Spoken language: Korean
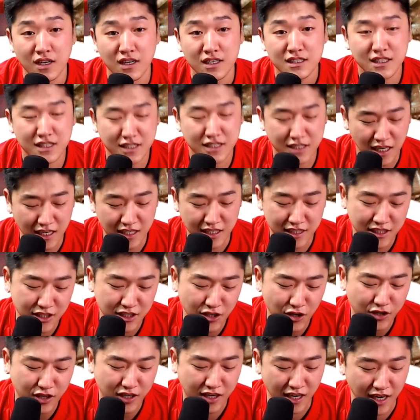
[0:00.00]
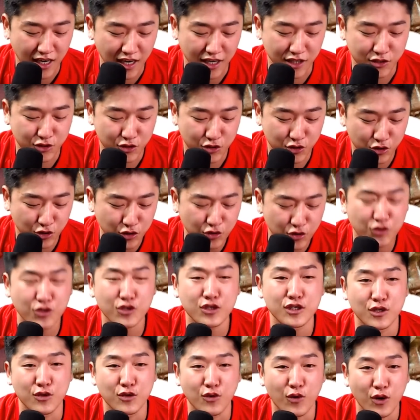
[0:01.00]
진짜 이렇게
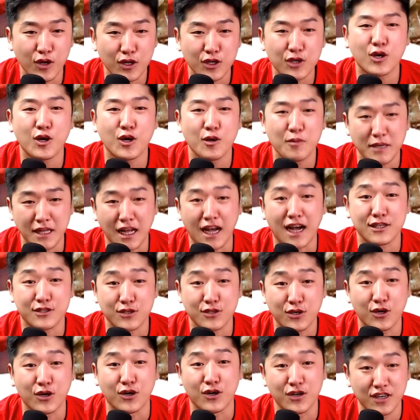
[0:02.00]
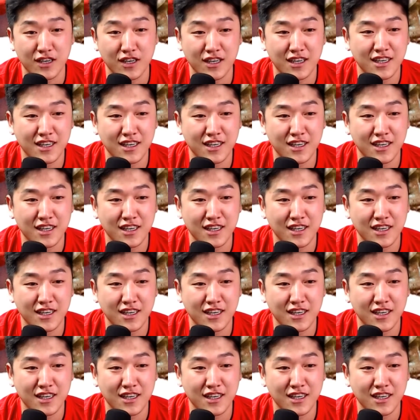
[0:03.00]
축구를 월드컵에 나가서